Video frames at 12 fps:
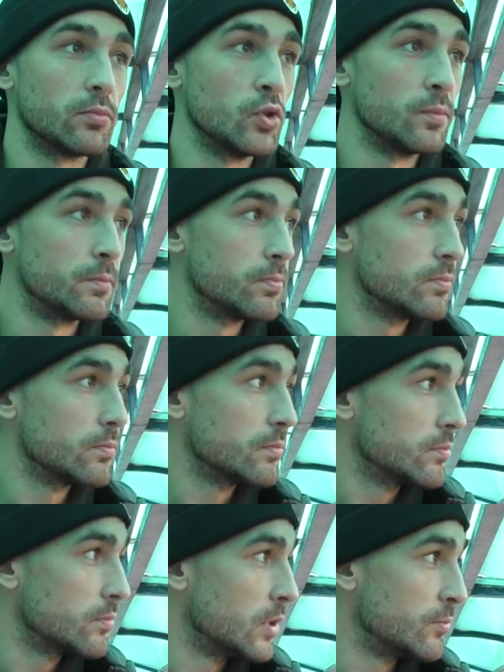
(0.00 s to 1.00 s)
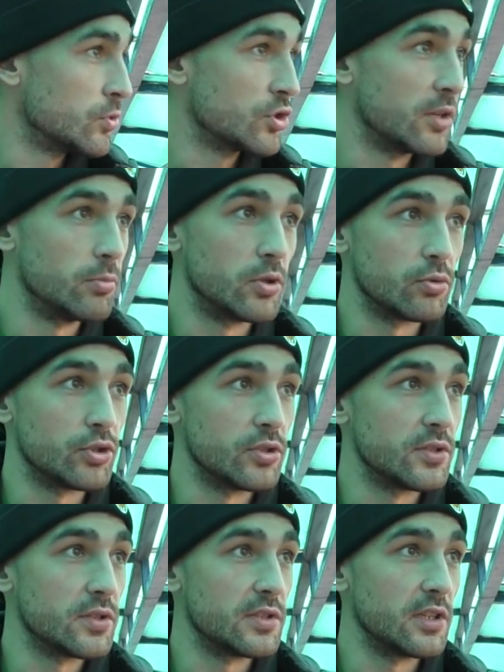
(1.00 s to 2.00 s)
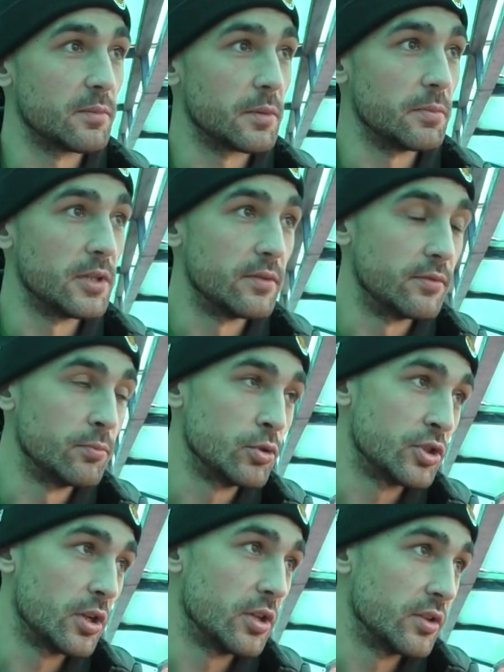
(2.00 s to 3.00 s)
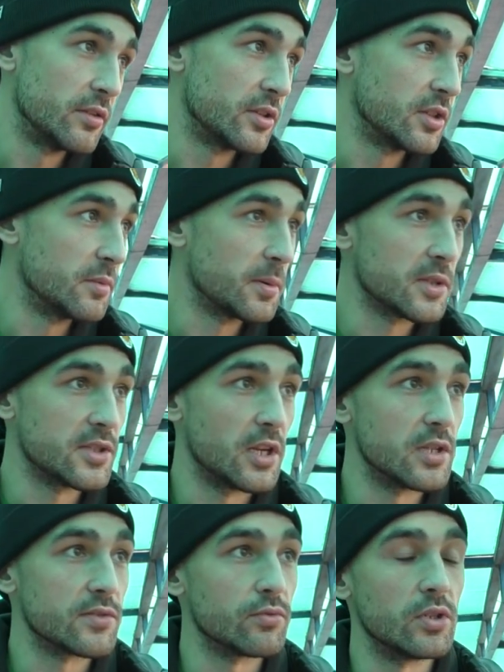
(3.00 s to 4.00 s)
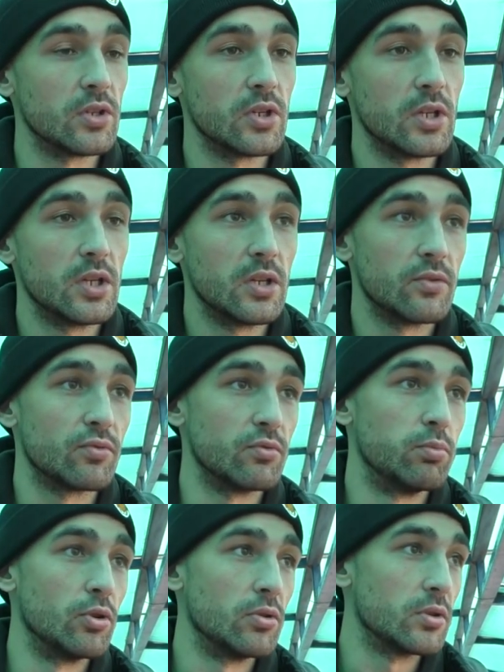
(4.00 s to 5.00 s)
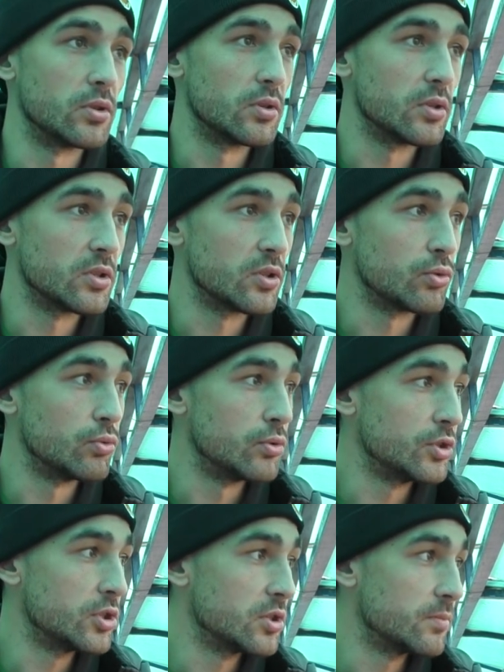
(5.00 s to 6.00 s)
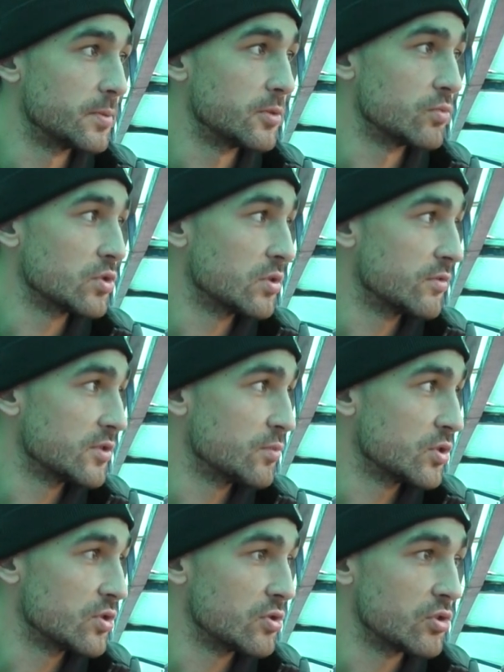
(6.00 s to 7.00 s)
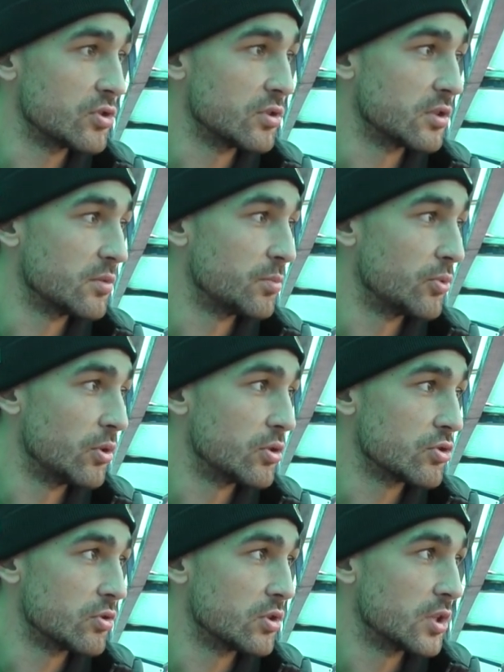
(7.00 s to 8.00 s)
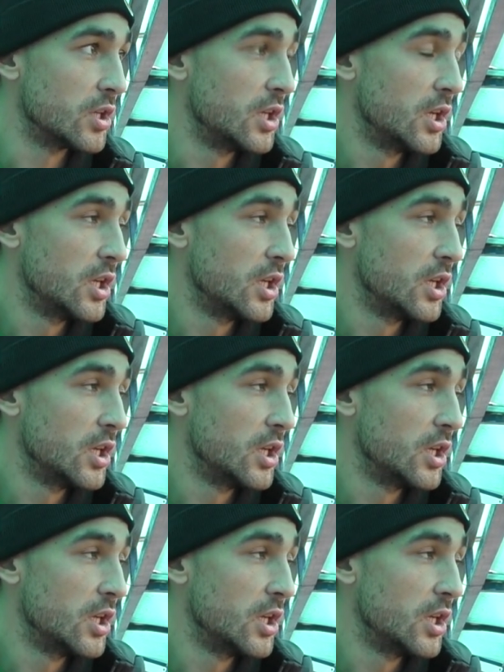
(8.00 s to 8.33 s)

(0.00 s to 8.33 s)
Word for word: Ну, нам нужна была очень сильная победа, вымучили. И, наверное, не показали свой футбол э, атакующий, потому что, возможно, сложно на этом поле что-то.